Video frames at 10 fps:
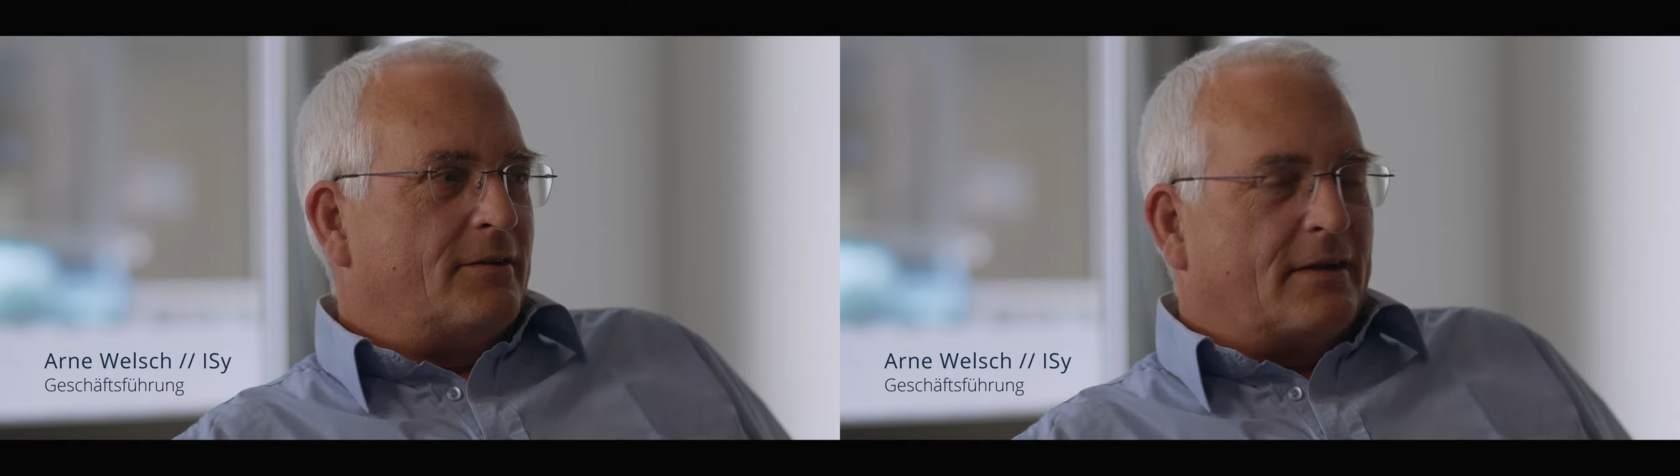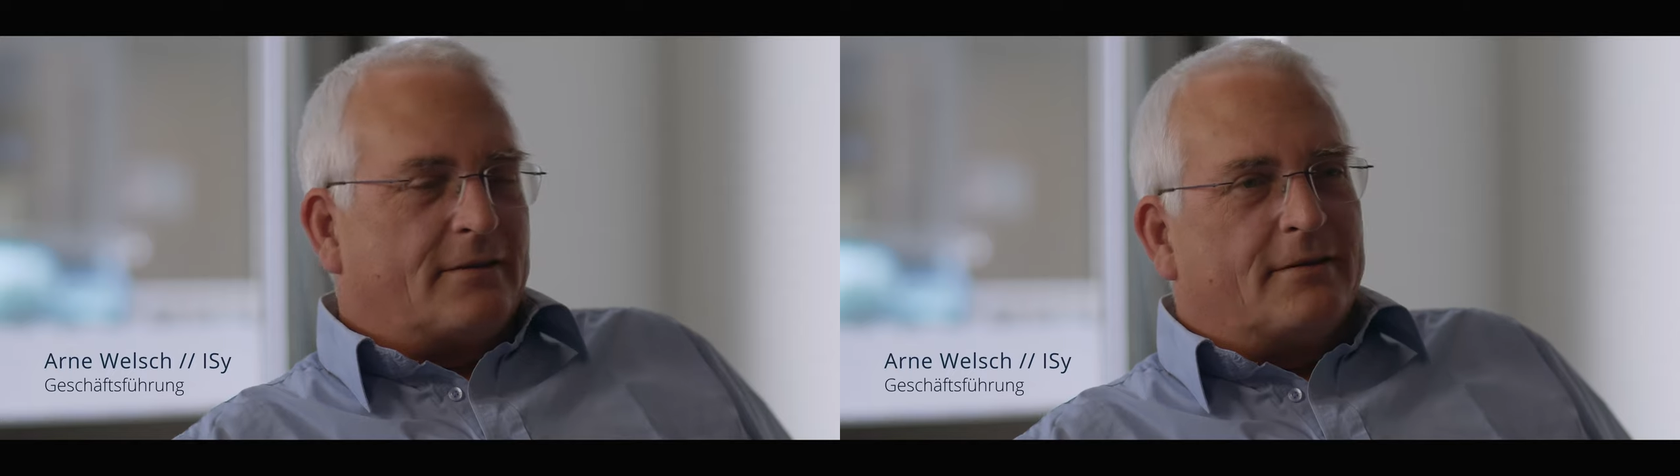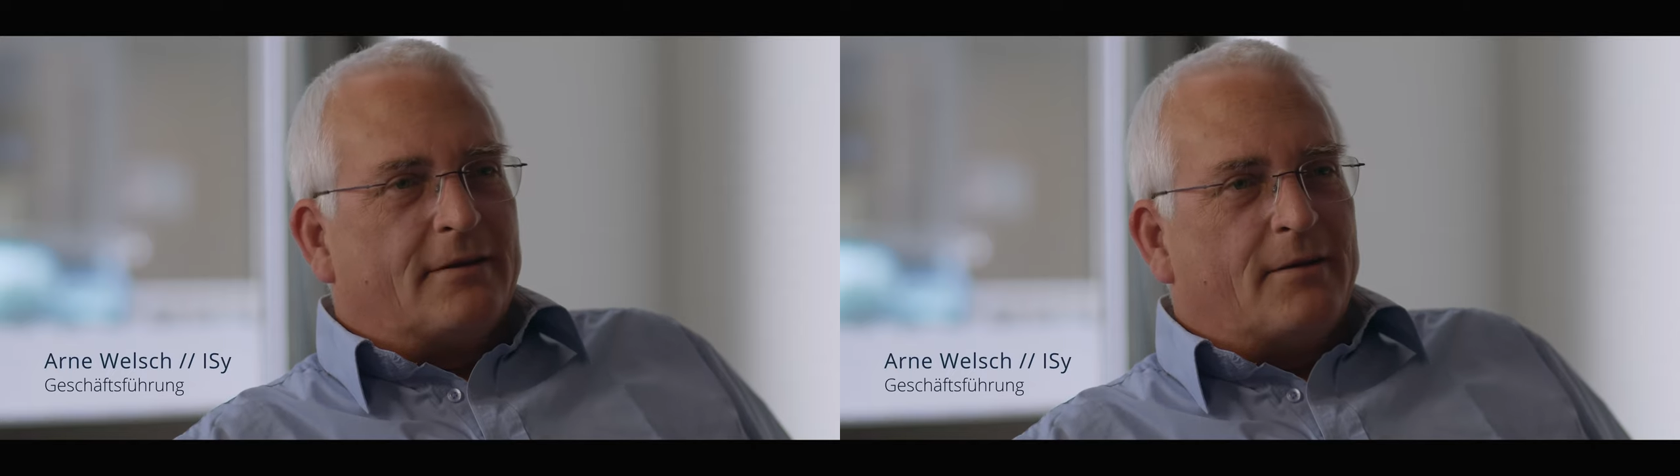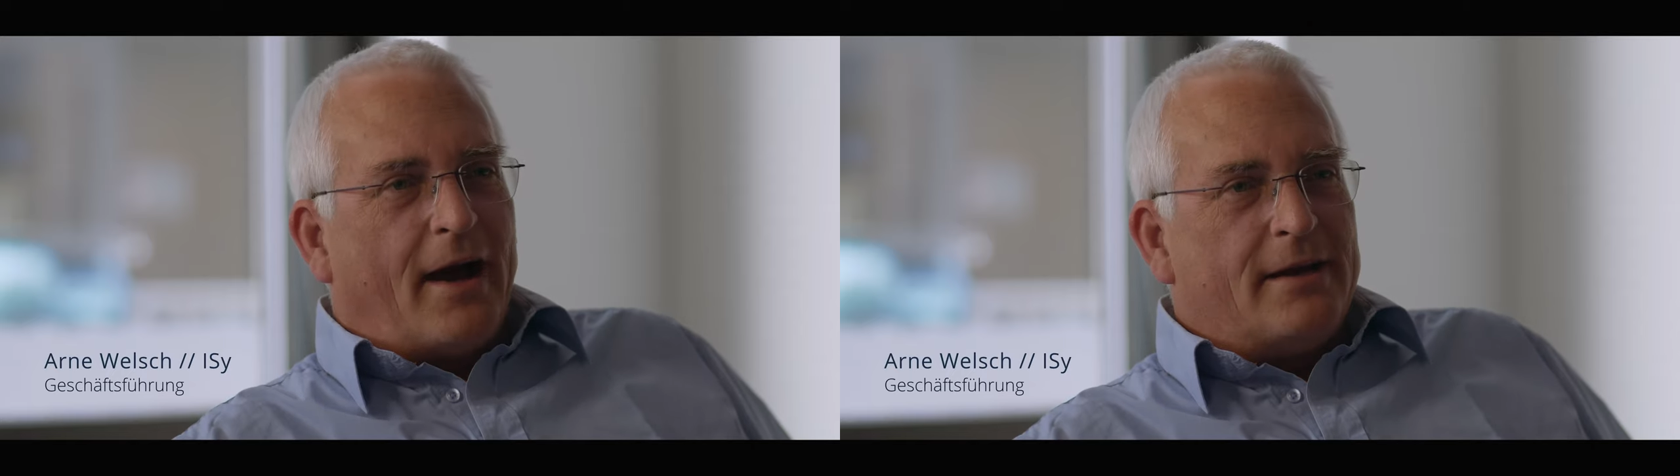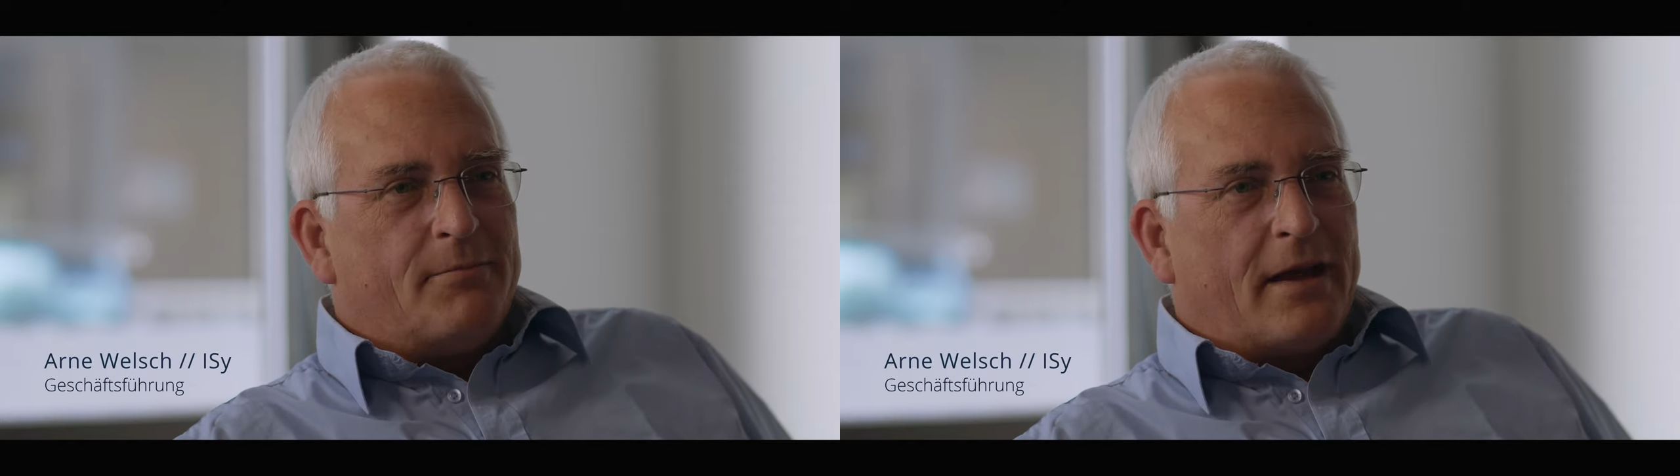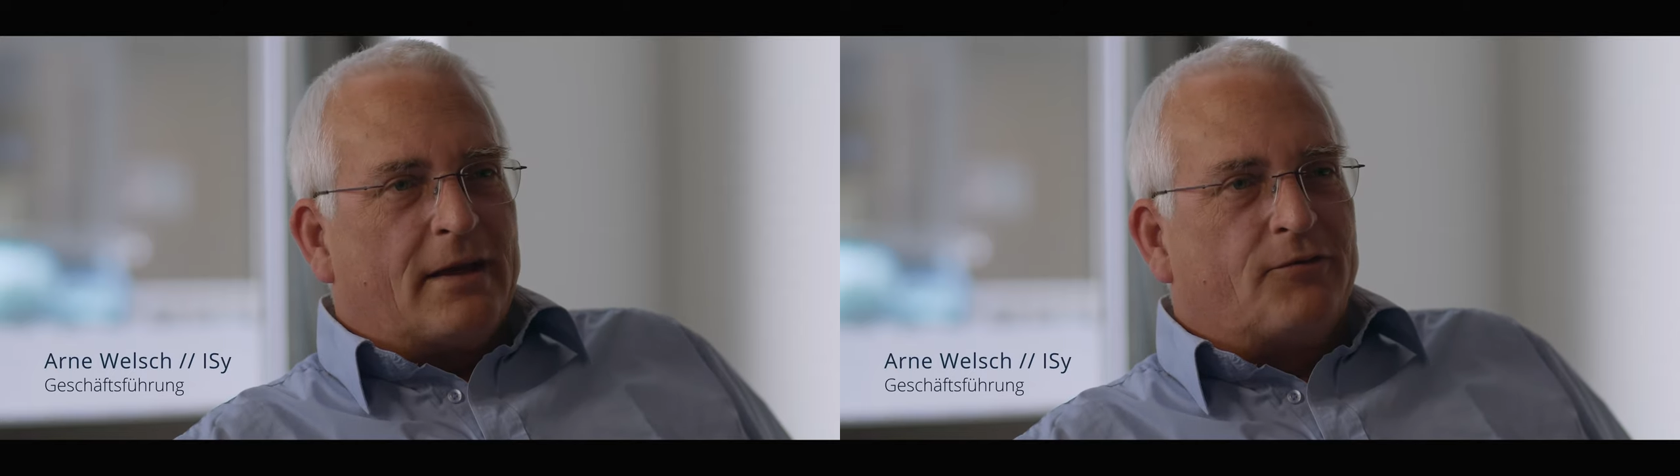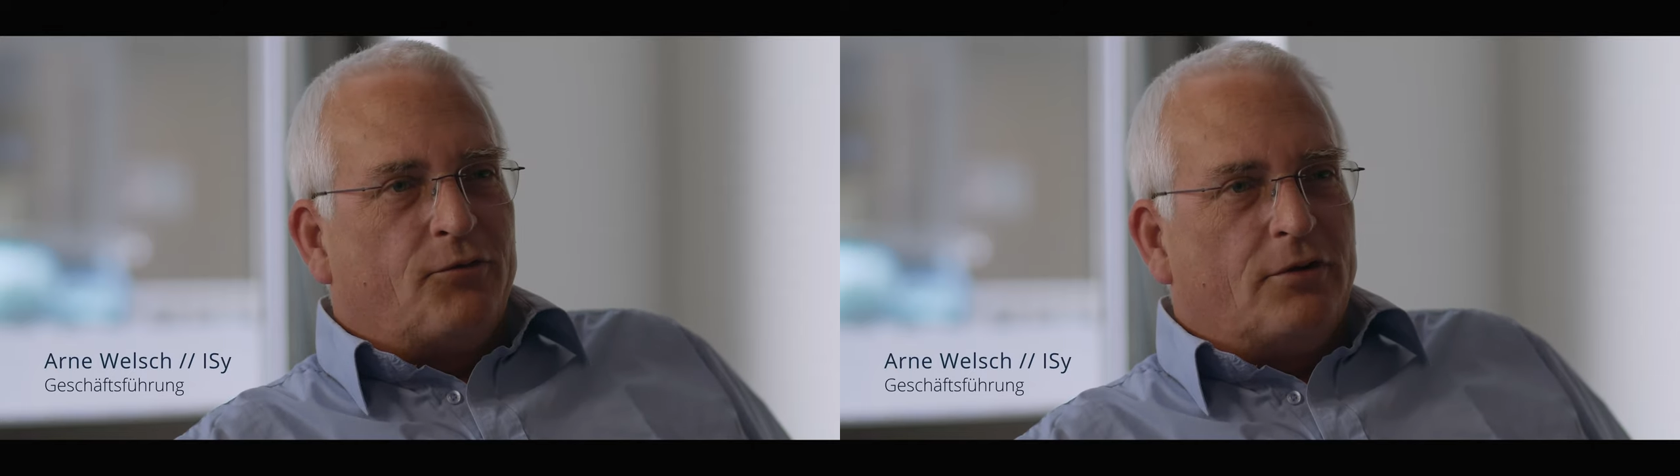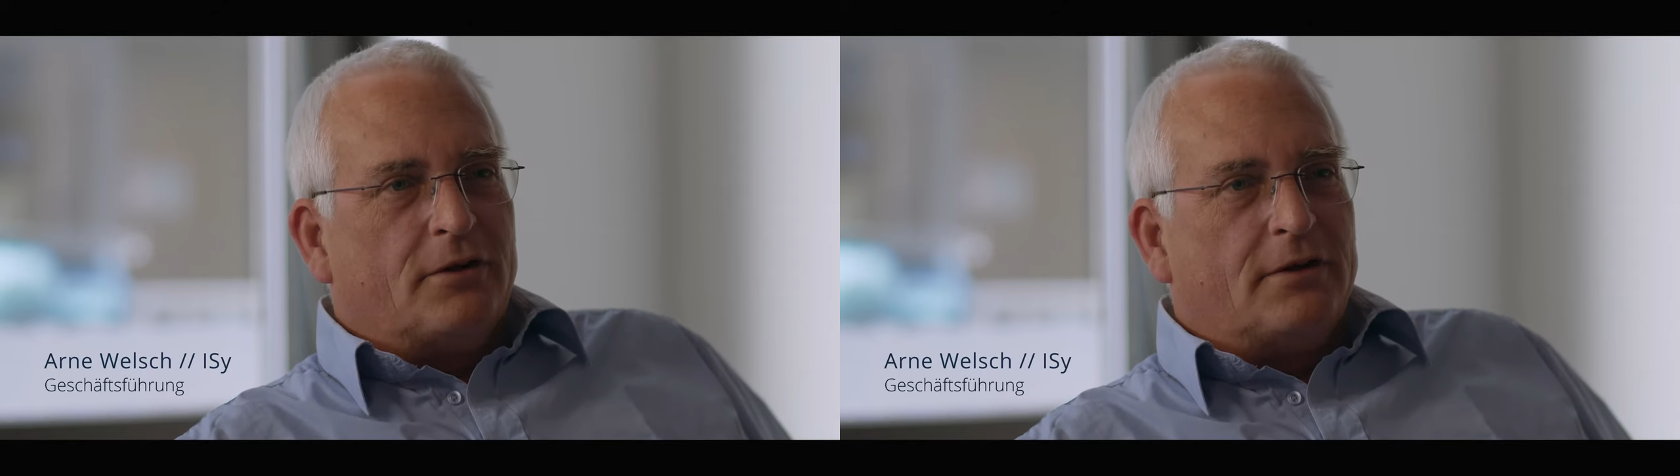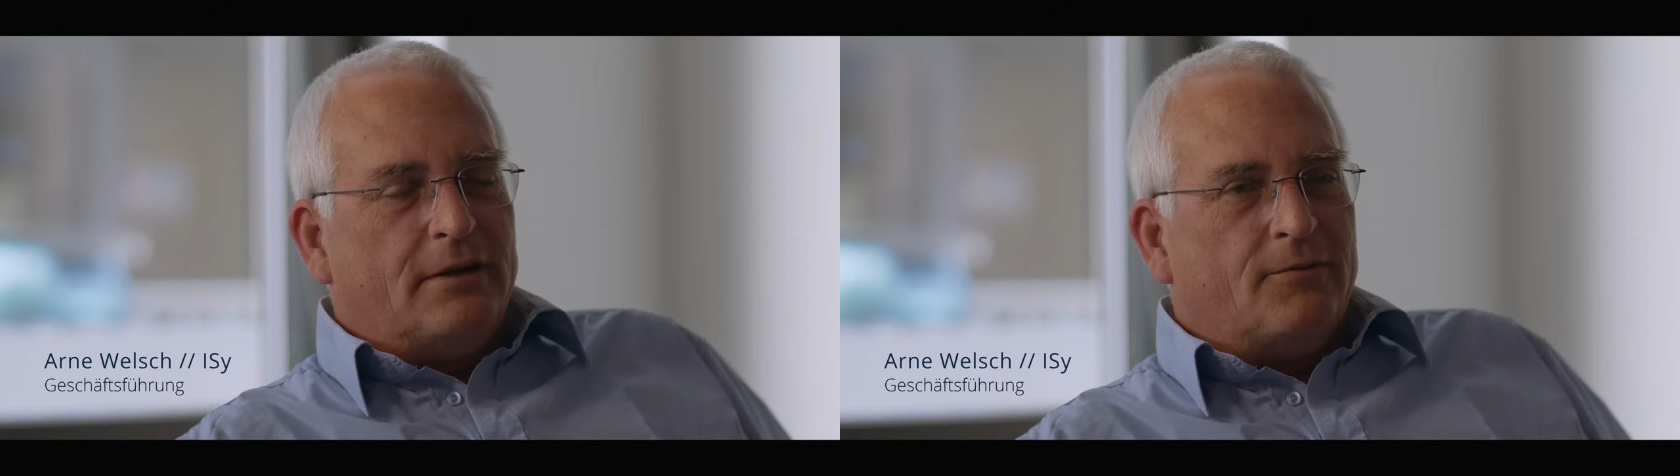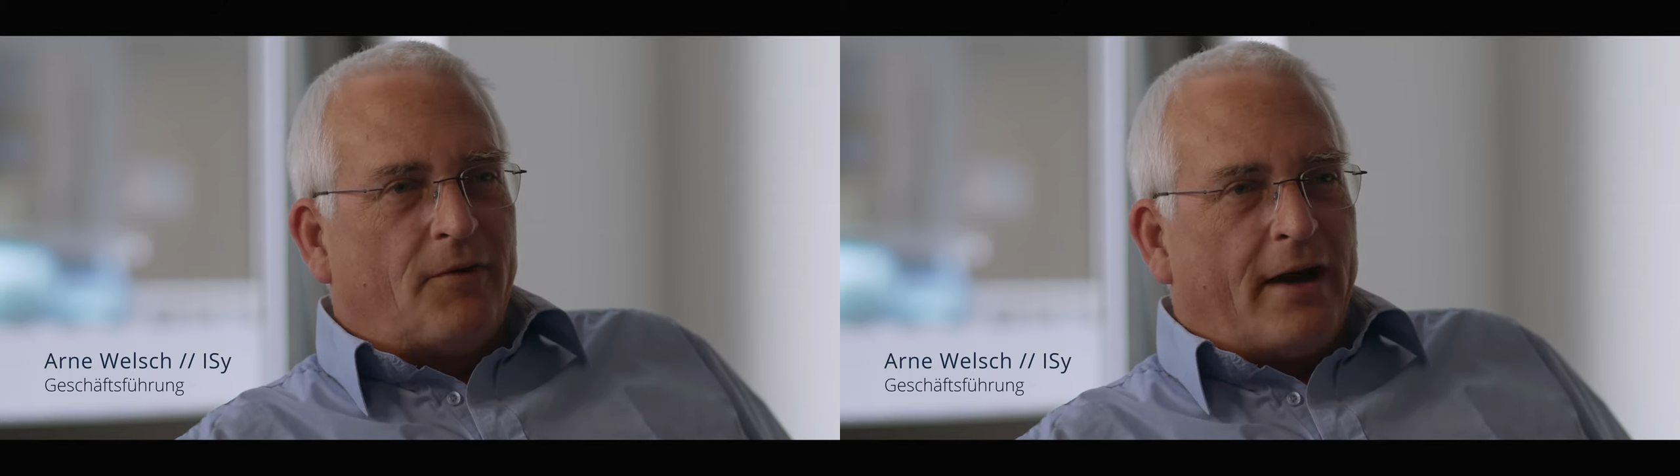dass es eine, eine Menge für die